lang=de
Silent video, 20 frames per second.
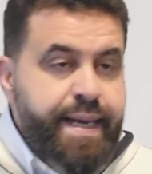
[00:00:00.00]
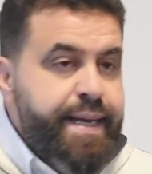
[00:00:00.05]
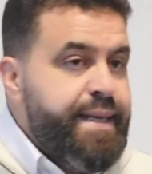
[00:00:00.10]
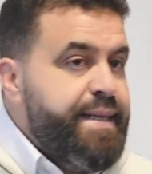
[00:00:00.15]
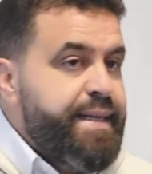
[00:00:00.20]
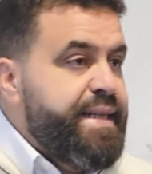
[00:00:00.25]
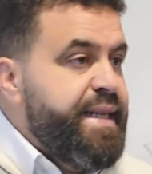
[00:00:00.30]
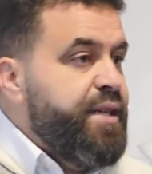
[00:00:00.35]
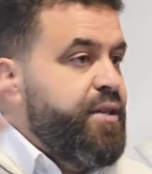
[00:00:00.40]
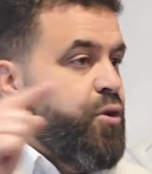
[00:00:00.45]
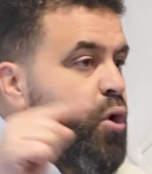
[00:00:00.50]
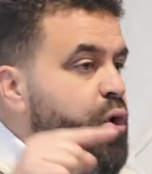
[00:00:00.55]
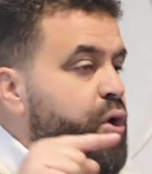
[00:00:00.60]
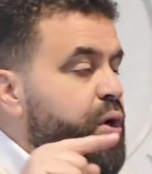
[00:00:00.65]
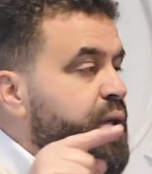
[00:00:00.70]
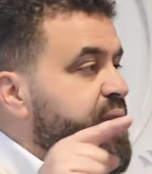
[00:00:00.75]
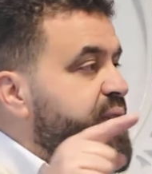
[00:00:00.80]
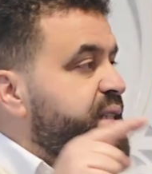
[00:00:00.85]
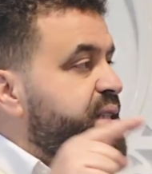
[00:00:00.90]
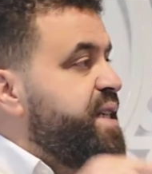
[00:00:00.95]
Die noch
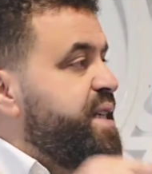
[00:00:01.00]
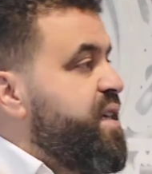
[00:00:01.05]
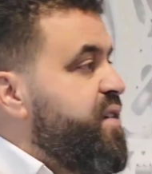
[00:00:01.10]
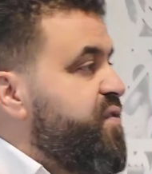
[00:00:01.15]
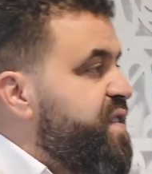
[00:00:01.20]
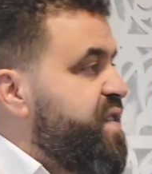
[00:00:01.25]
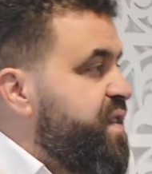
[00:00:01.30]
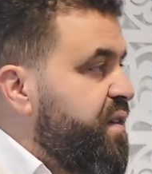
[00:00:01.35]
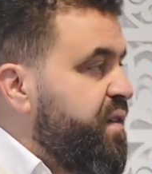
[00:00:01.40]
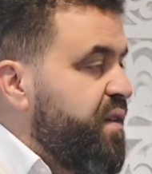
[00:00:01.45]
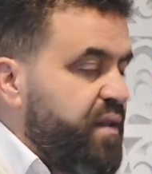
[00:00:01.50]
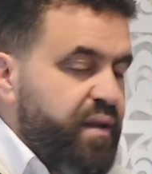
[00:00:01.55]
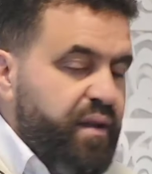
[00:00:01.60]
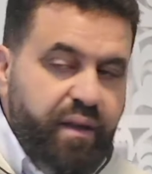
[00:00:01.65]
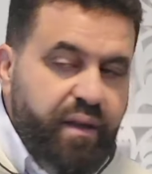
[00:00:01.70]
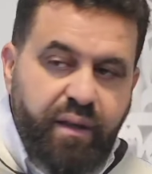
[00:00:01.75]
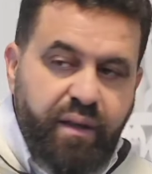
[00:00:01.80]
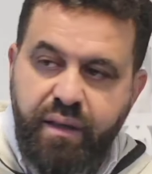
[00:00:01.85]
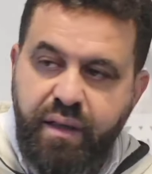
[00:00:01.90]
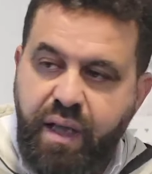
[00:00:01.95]

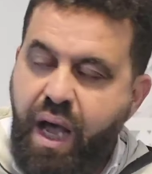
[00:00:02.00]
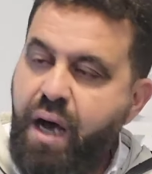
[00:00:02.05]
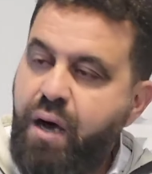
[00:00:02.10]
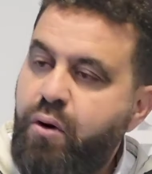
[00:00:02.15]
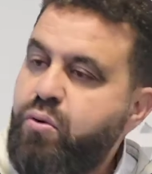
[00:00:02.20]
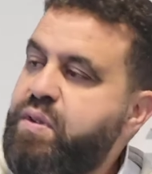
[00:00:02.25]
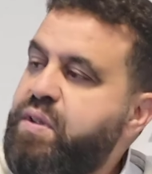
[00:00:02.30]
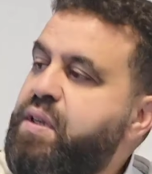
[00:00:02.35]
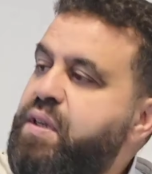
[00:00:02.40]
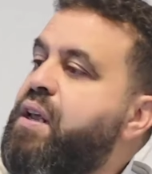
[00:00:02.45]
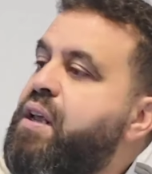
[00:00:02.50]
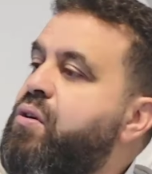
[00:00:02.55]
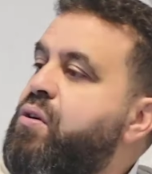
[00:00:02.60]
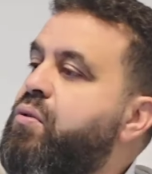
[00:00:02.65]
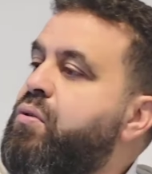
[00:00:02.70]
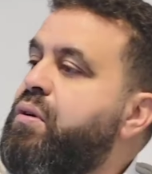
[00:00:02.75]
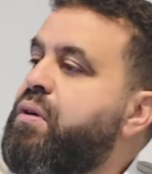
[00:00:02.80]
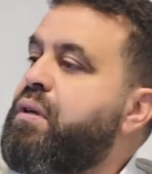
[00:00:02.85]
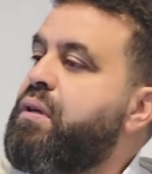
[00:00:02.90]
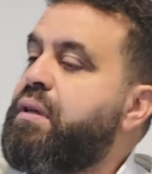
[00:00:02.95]
tiefsinnigere
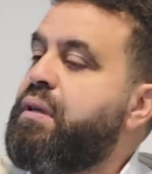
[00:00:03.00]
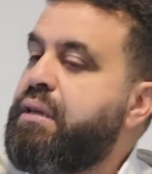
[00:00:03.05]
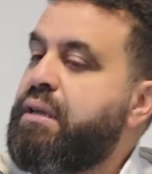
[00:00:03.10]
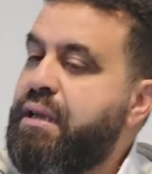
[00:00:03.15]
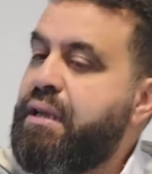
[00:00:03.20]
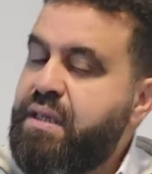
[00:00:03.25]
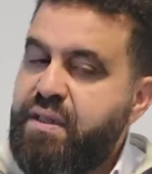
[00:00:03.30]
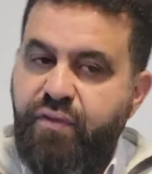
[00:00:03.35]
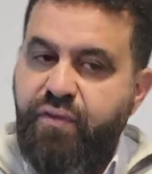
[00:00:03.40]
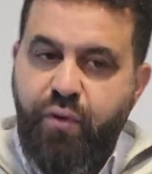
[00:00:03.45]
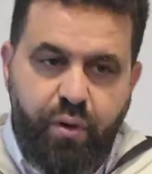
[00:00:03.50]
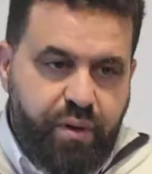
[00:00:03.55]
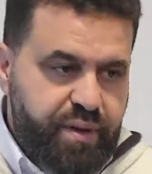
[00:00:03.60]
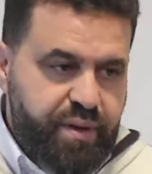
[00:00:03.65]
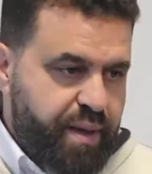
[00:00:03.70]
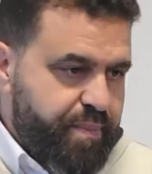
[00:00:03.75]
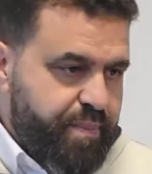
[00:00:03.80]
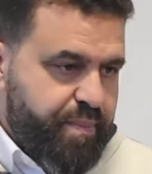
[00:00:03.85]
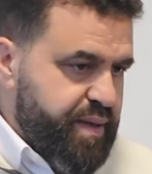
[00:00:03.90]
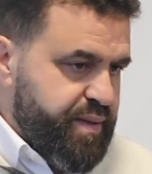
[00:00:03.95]
Auslegung ist
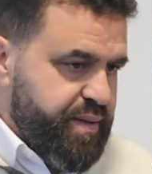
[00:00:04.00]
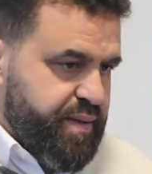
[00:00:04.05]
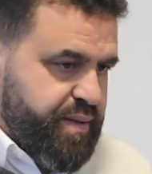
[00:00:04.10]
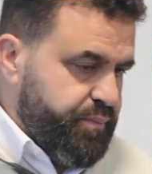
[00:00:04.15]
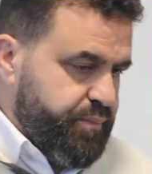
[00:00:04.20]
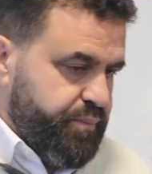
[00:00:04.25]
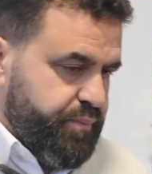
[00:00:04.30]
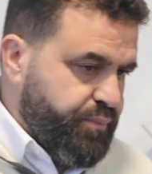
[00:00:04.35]
folgendermaßen.